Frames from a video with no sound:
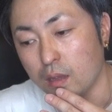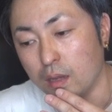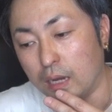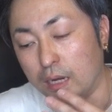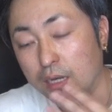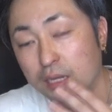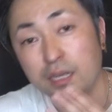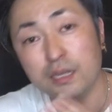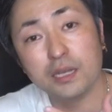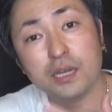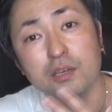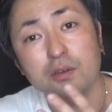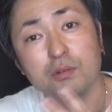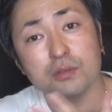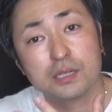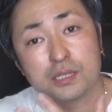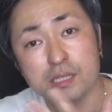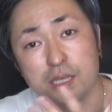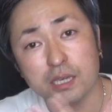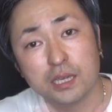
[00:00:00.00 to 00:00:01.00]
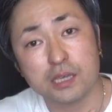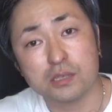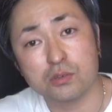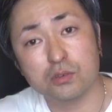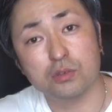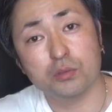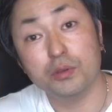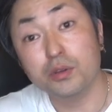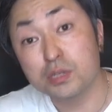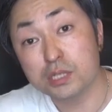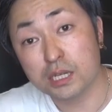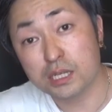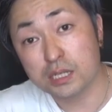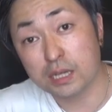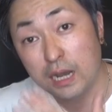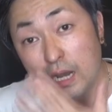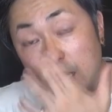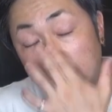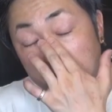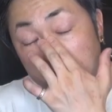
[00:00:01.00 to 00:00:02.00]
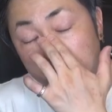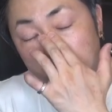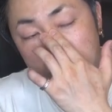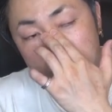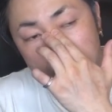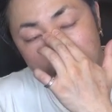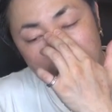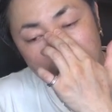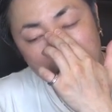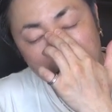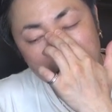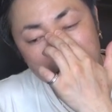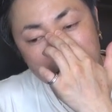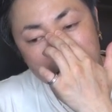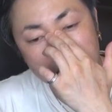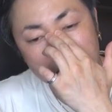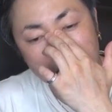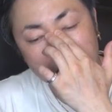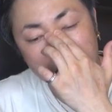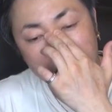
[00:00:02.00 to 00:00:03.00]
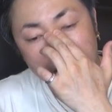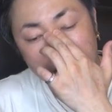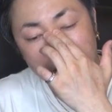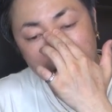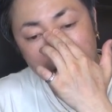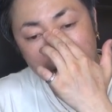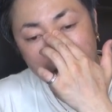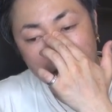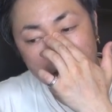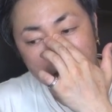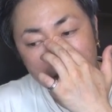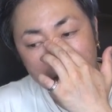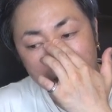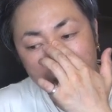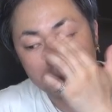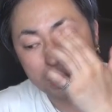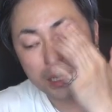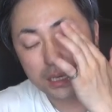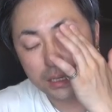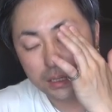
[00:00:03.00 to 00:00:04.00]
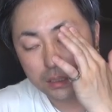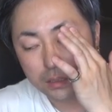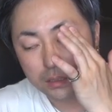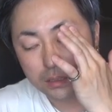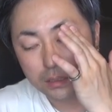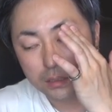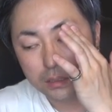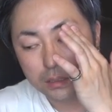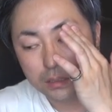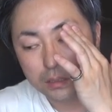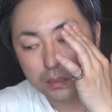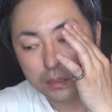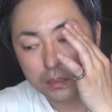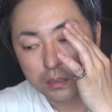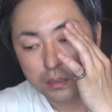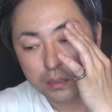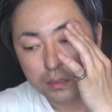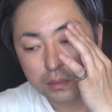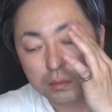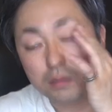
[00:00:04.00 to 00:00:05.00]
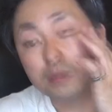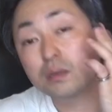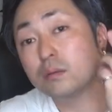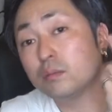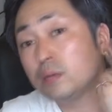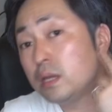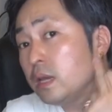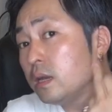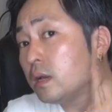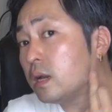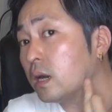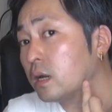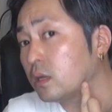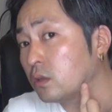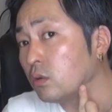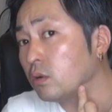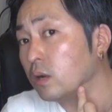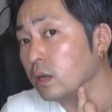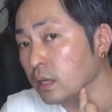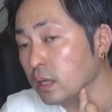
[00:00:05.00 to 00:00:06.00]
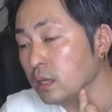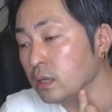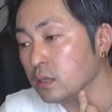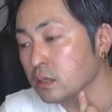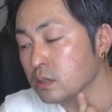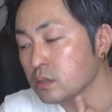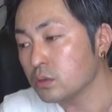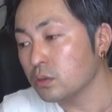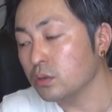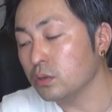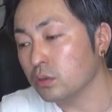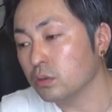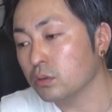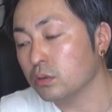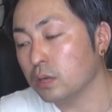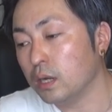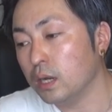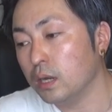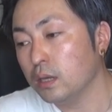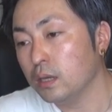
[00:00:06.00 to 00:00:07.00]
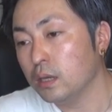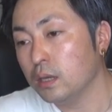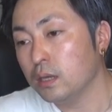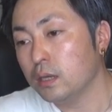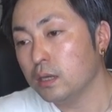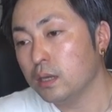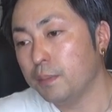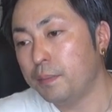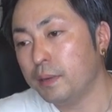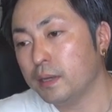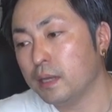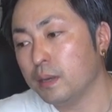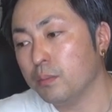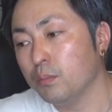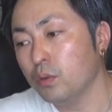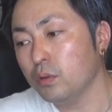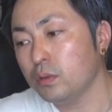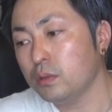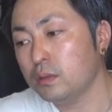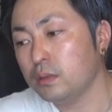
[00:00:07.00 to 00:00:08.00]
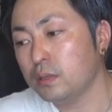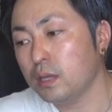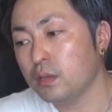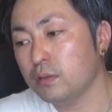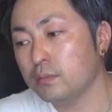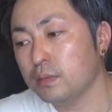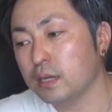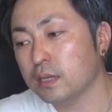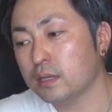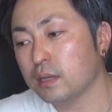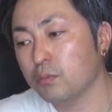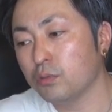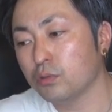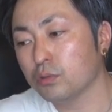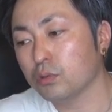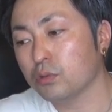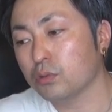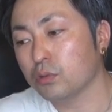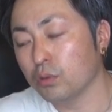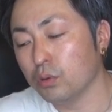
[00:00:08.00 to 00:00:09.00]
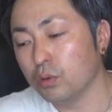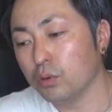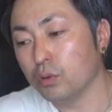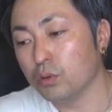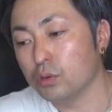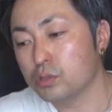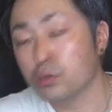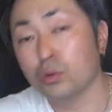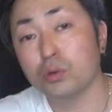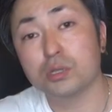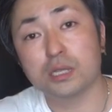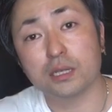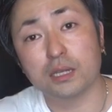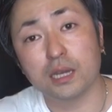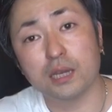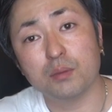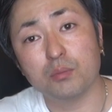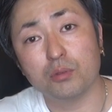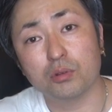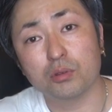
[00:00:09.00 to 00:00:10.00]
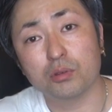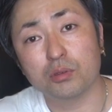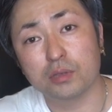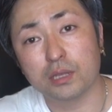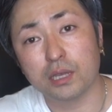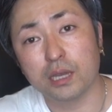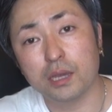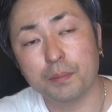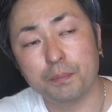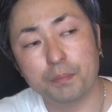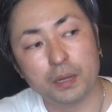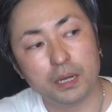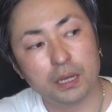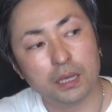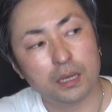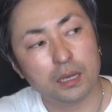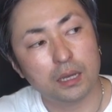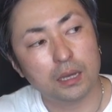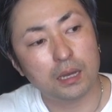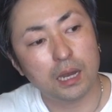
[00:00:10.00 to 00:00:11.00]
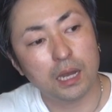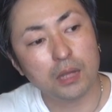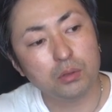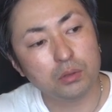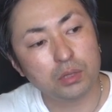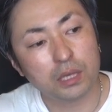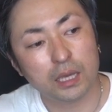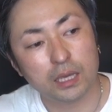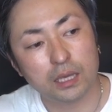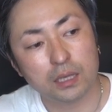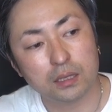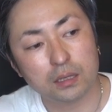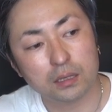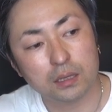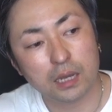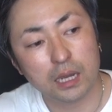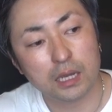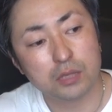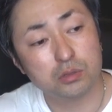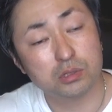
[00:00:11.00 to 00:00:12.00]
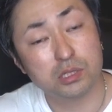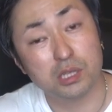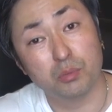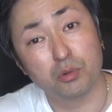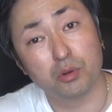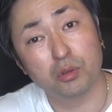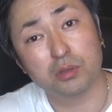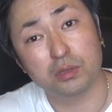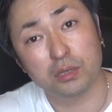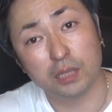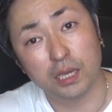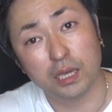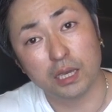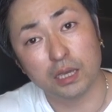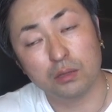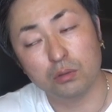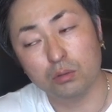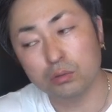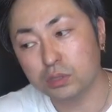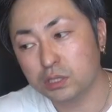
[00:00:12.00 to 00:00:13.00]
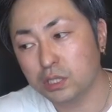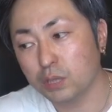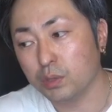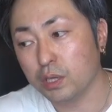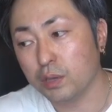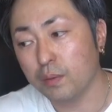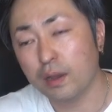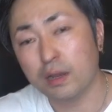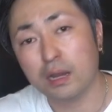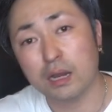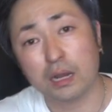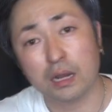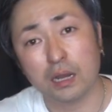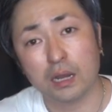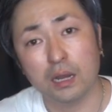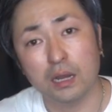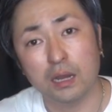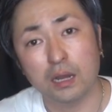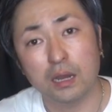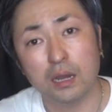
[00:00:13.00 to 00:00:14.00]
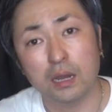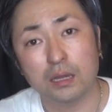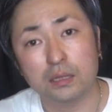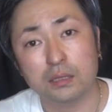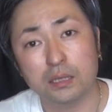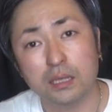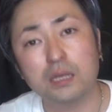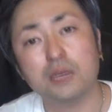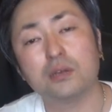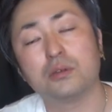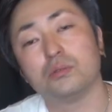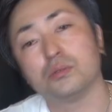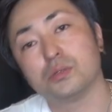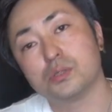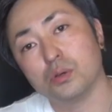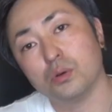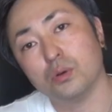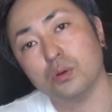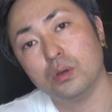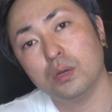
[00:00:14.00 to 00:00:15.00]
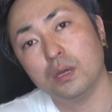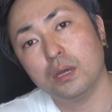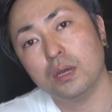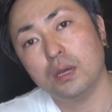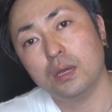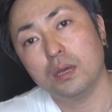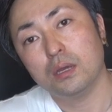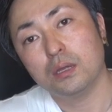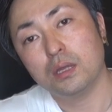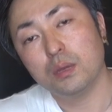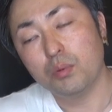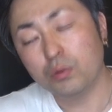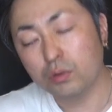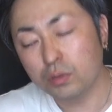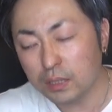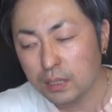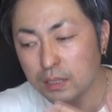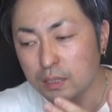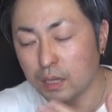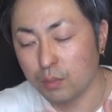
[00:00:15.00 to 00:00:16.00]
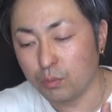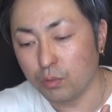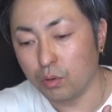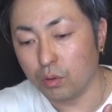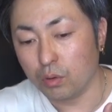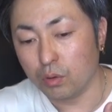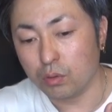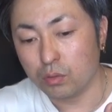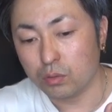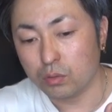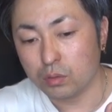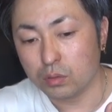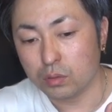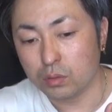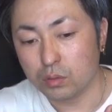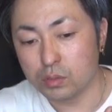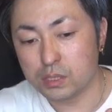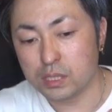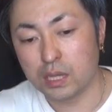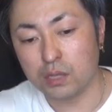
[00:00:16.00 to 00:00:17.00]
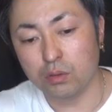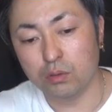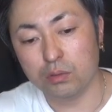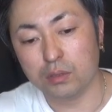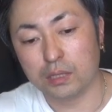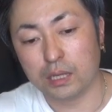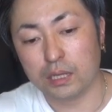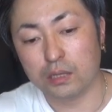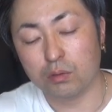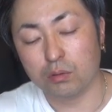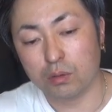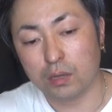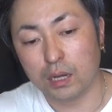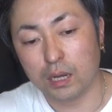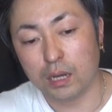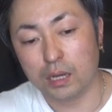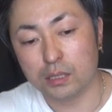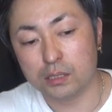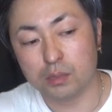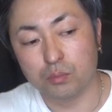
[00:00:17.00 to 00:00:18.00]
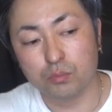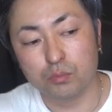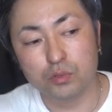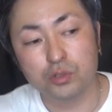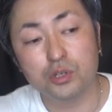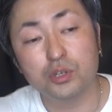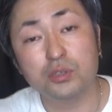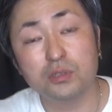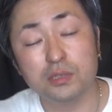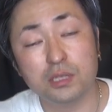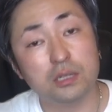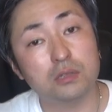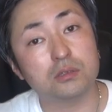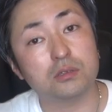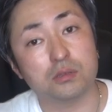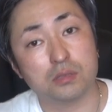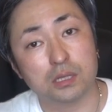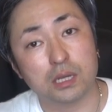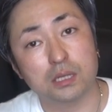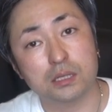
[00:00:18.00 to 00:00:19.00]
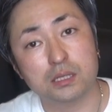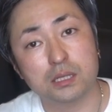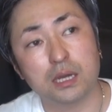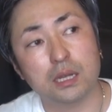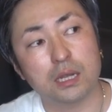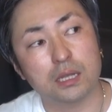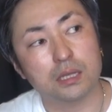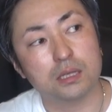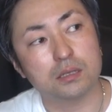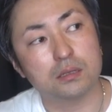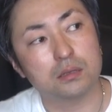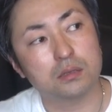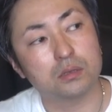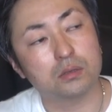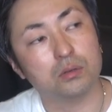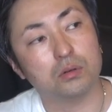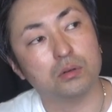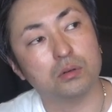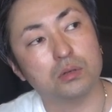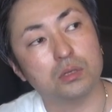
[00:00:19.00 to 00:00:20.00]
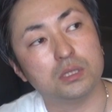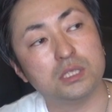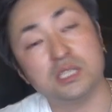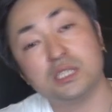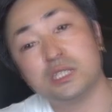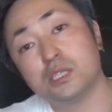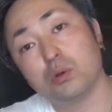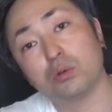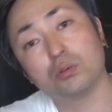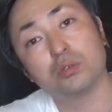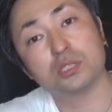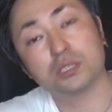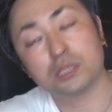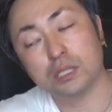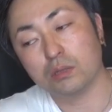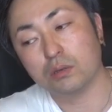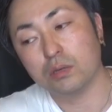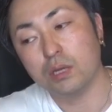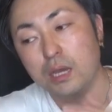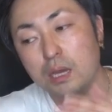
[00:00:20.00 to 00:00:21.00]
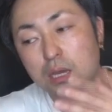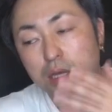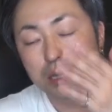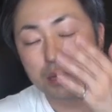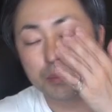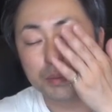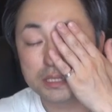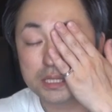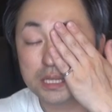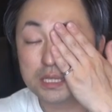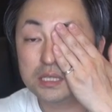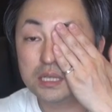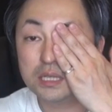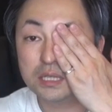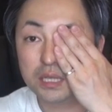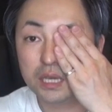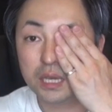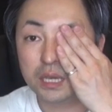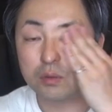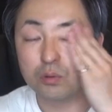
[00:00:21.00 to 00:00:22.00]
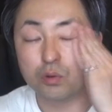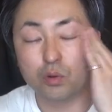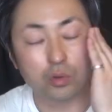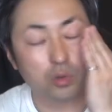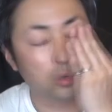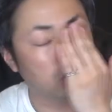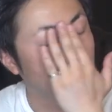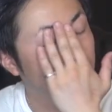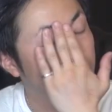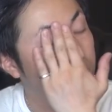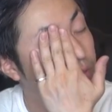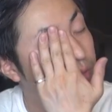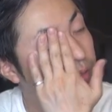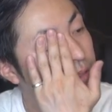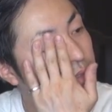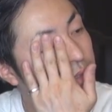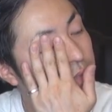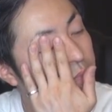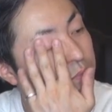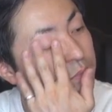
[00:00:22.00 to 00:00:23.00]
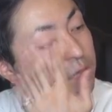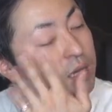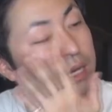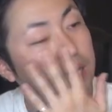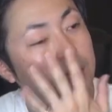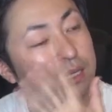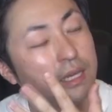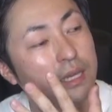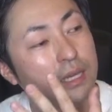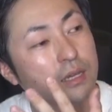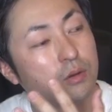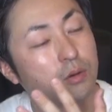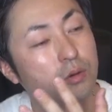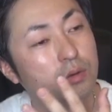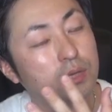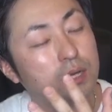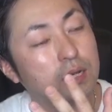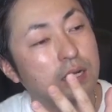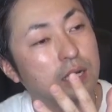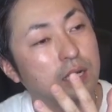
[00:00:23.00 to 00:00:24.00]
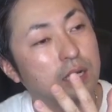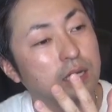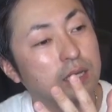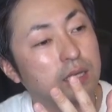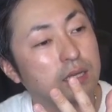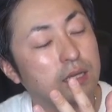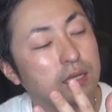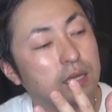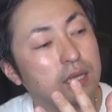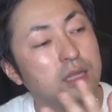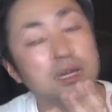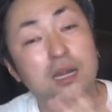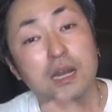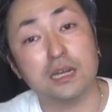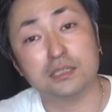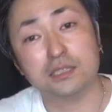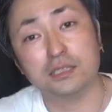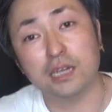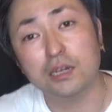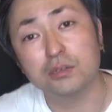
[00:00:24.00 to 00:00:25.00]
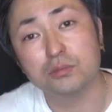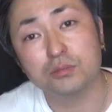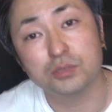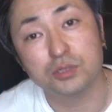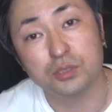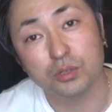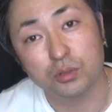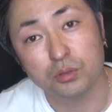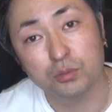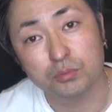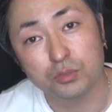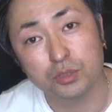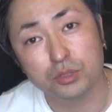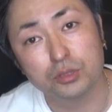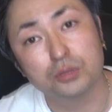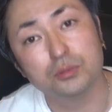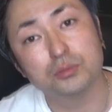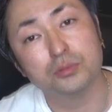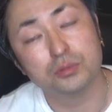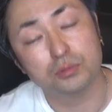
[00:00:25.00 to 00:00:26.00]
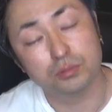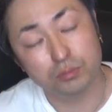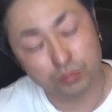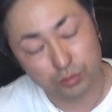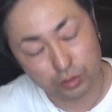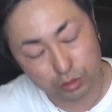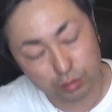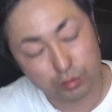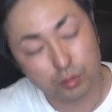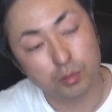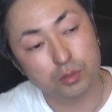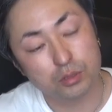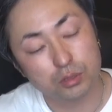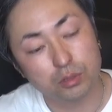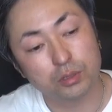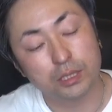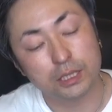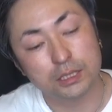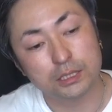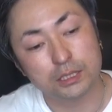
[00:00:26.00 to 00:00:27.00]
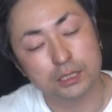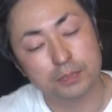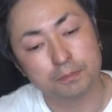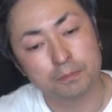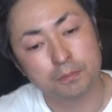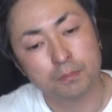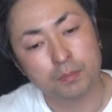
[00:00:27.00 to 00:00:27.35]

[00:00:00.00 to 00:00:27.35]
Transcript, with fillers: ありえないような整形する人もいるじゃないですか。鼻もそうだし、目、輪郭とかね、そういうのとか、やっぱりね持って生まれたものとそうじゃないものってやっぱり後で改造したものってどうしても違和感が出てくるんですよ。で僕なんかもお酒飲んだりとかむくんでるっていうんですか、疲れてその一日仕事してとか、やっぱ全然ねこの目がねこうなんか変な感じになるんですよ。むくむむくむもそうだし。